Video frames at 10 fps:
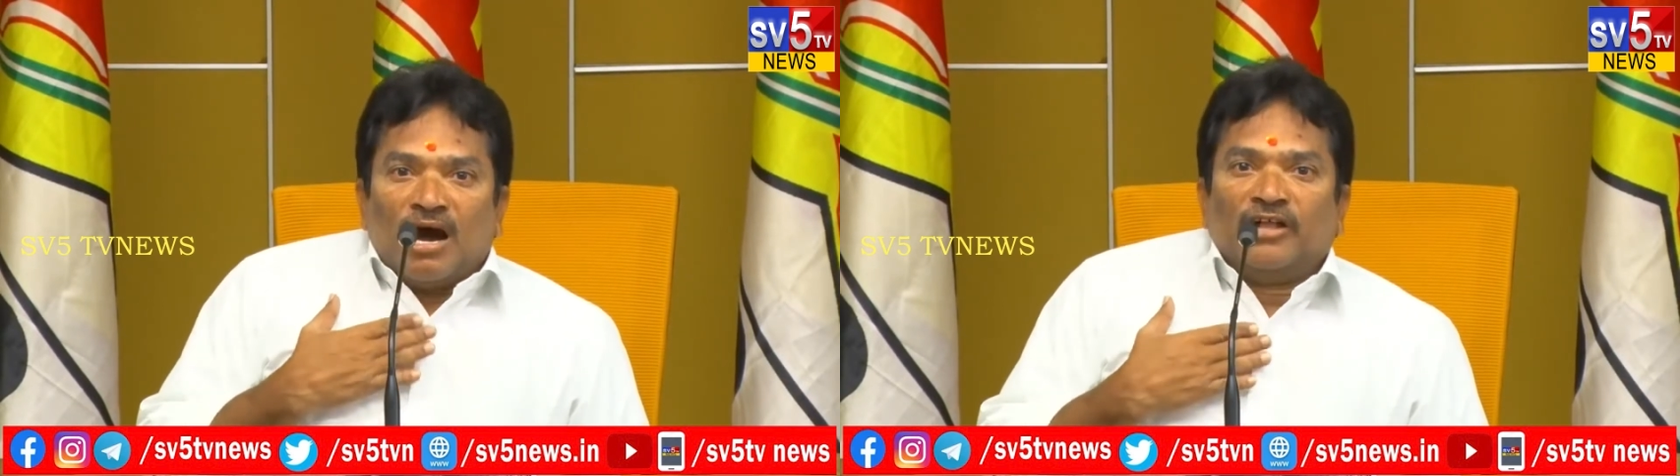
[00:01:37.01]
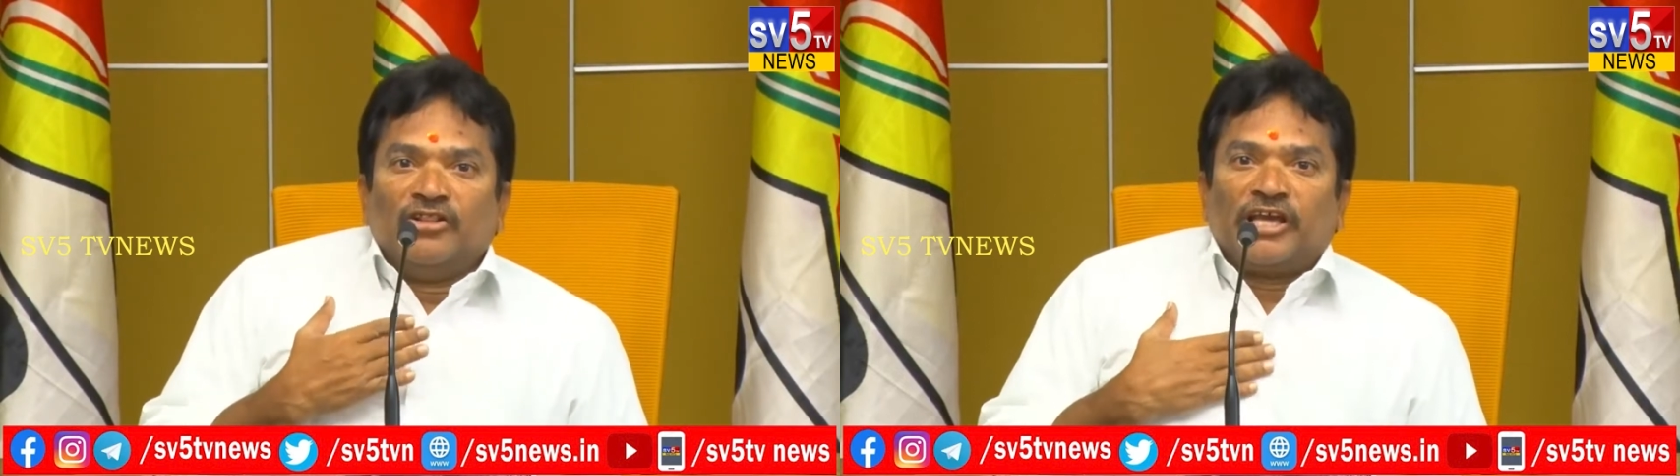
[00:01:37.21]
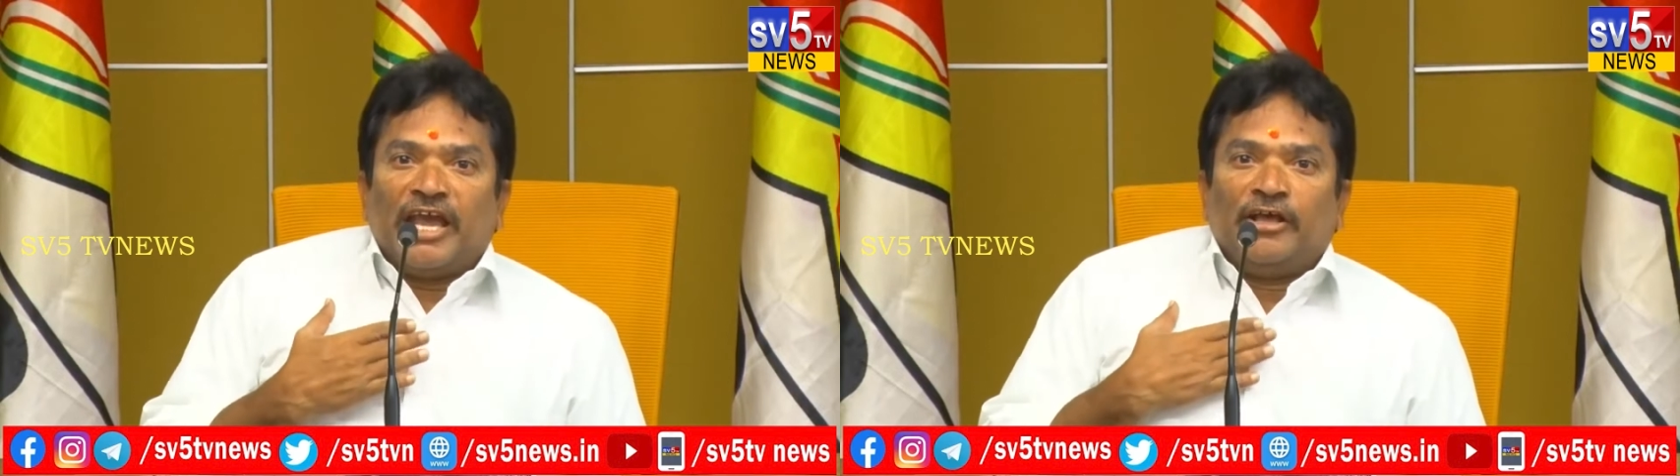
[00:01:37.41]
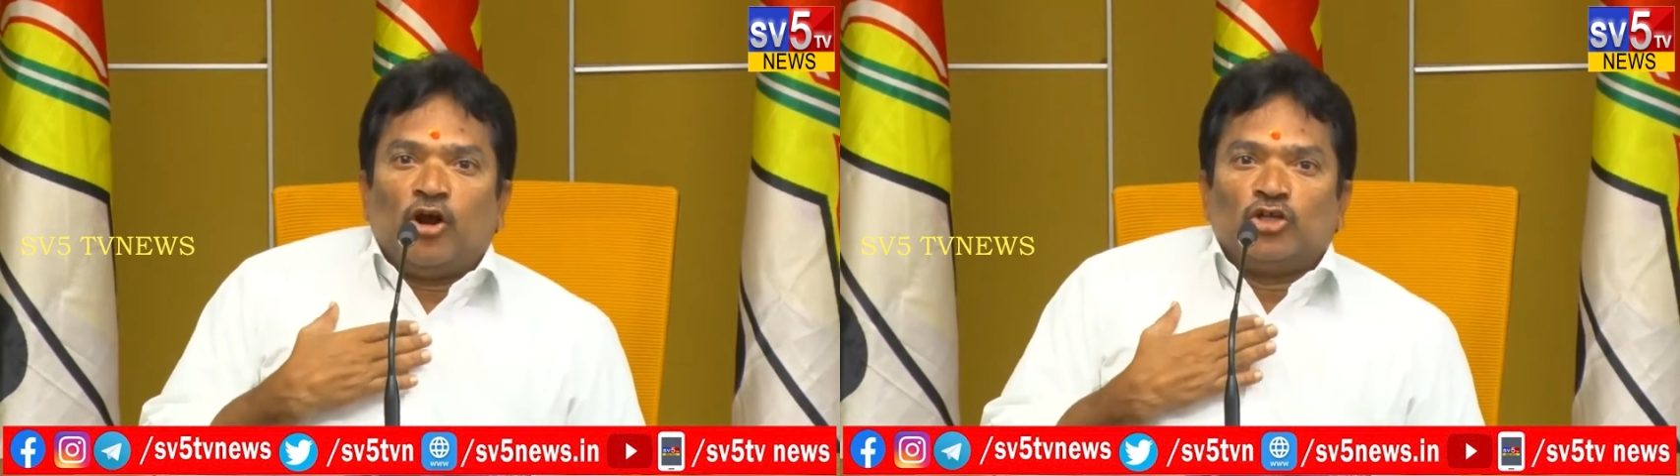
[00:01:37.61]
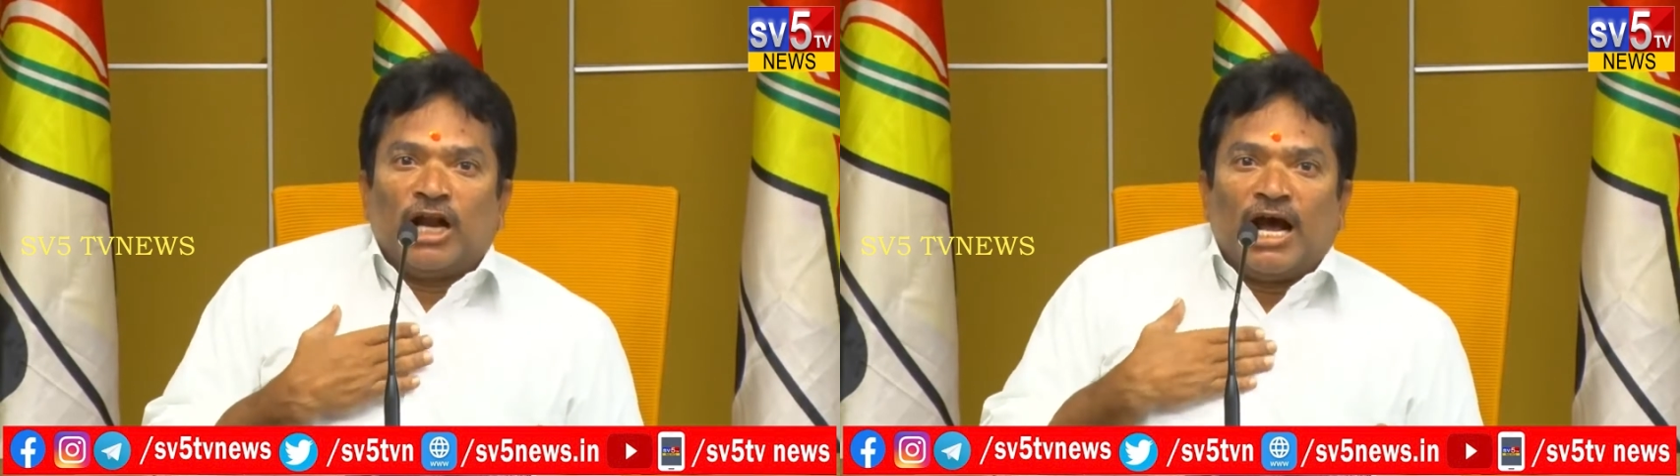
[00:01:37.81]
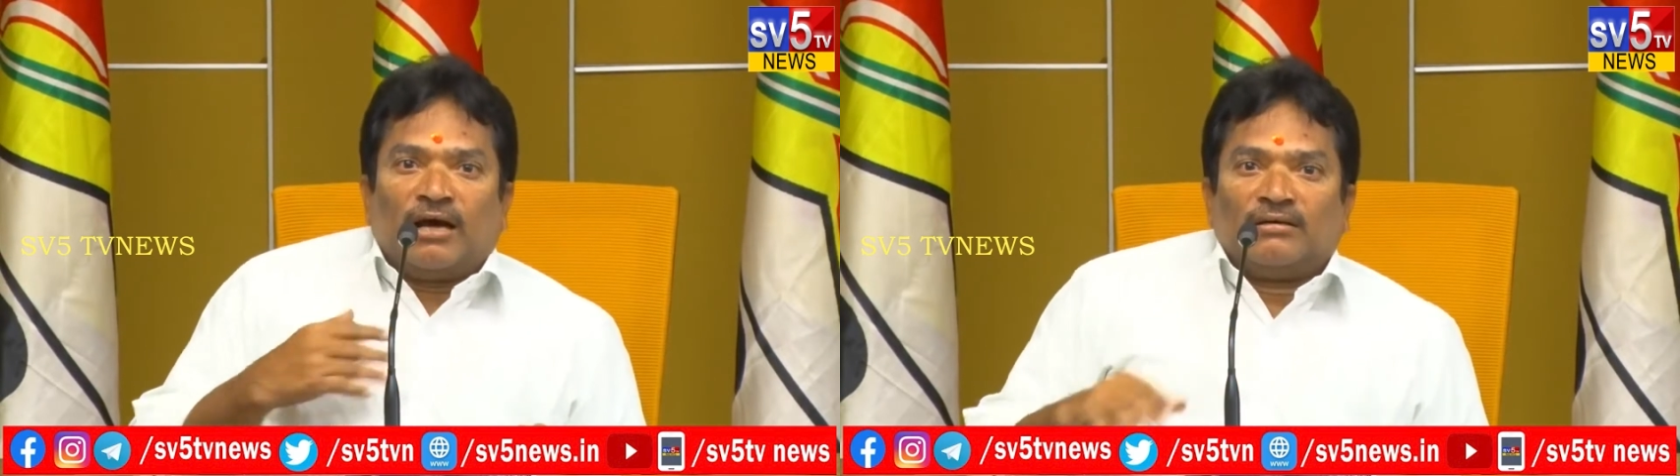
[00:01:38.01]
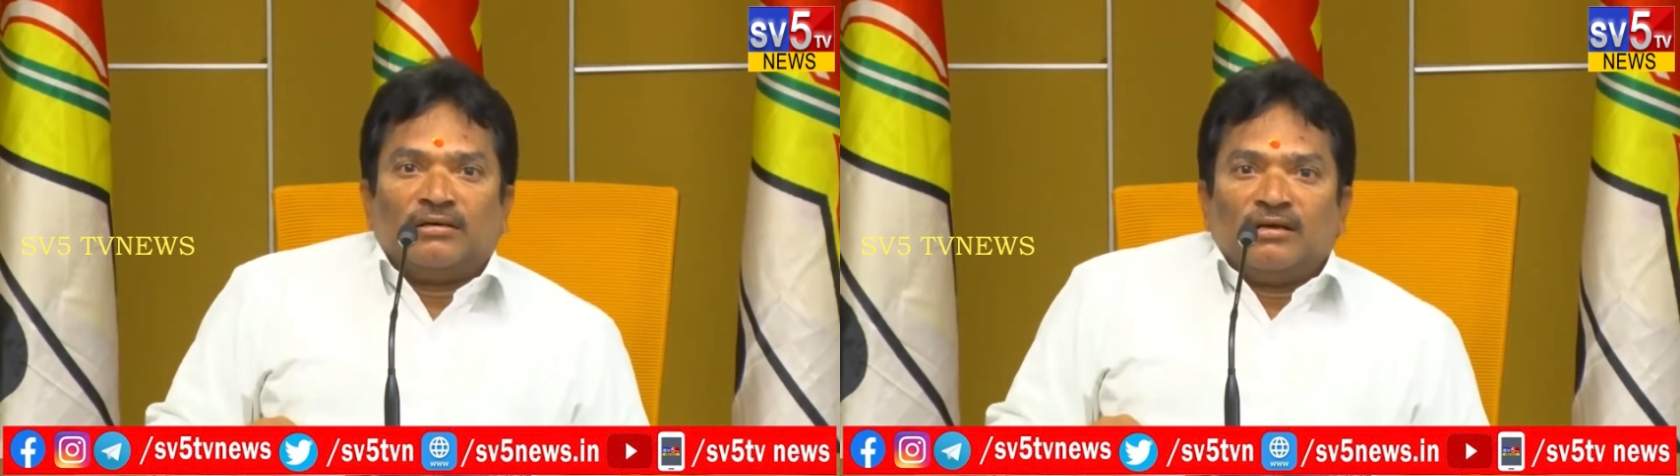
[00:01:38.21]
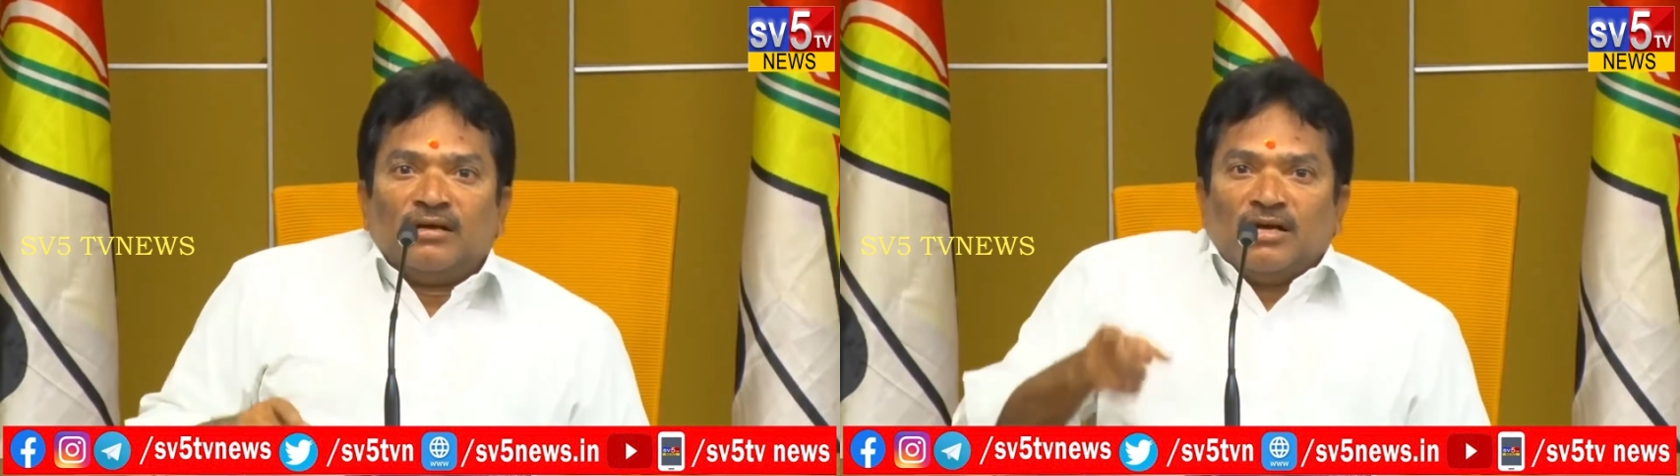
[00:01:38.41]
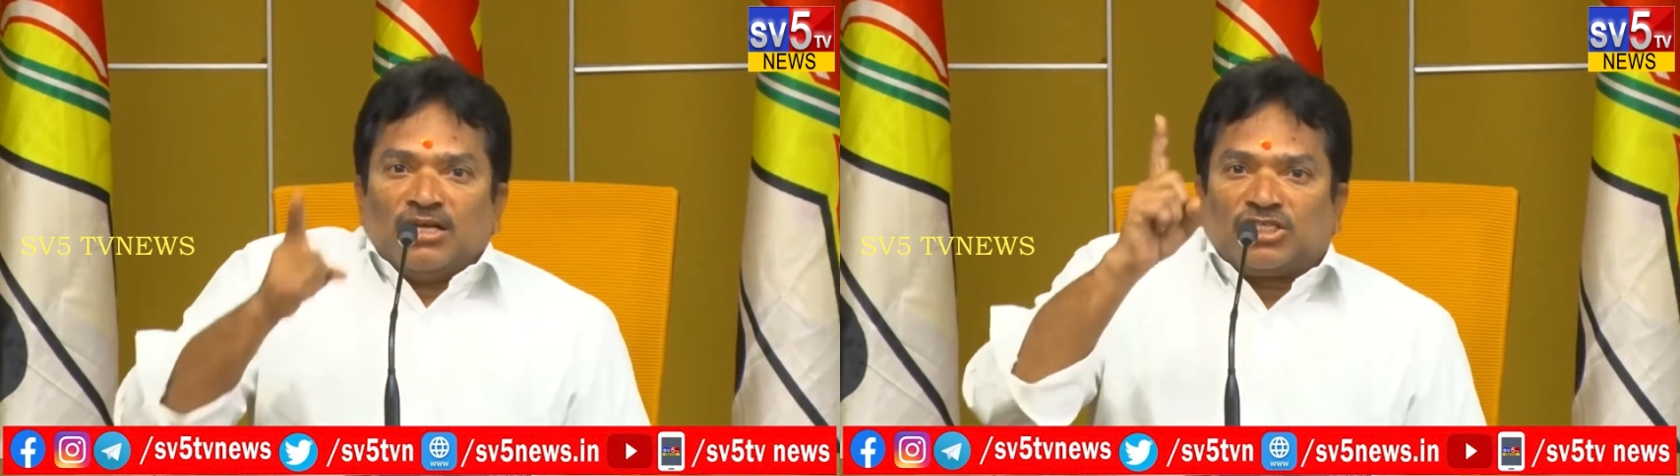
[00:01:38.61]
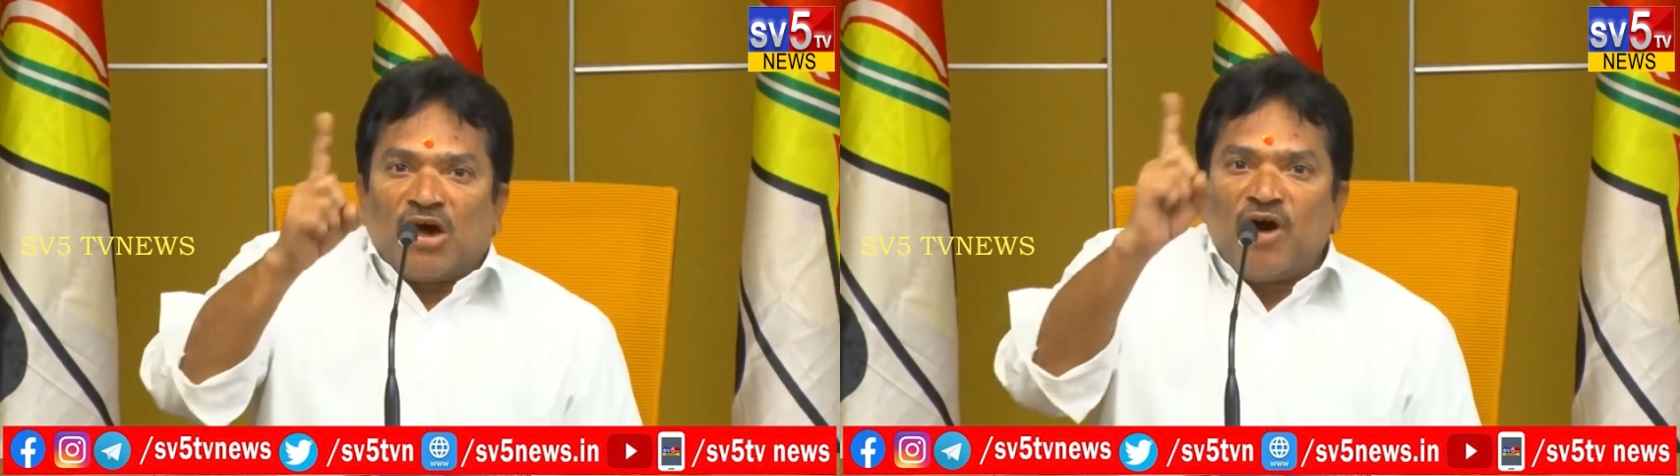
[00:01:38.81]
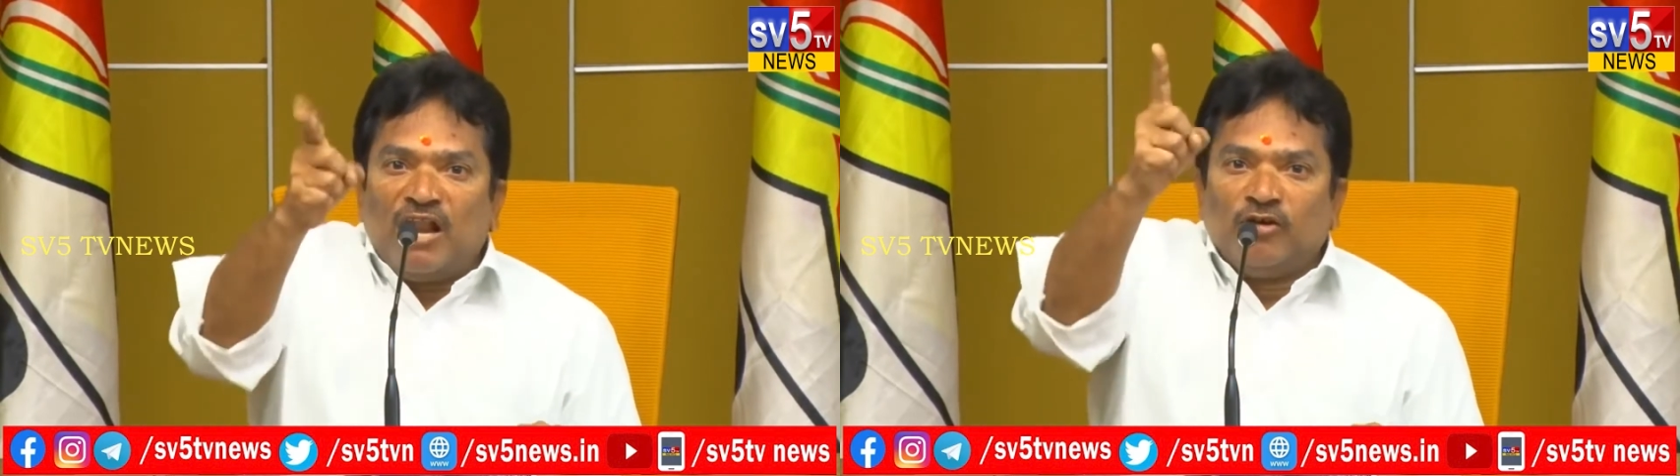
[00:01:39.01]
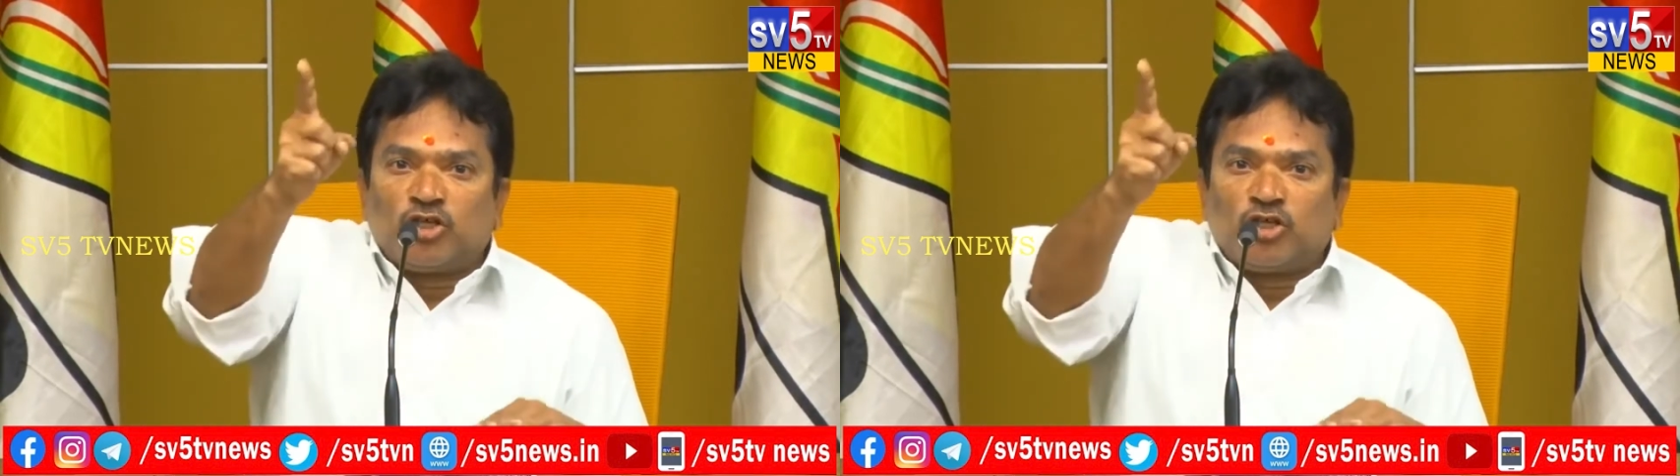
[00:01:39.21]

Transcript: అందుకే ఈ రోజున సవాలు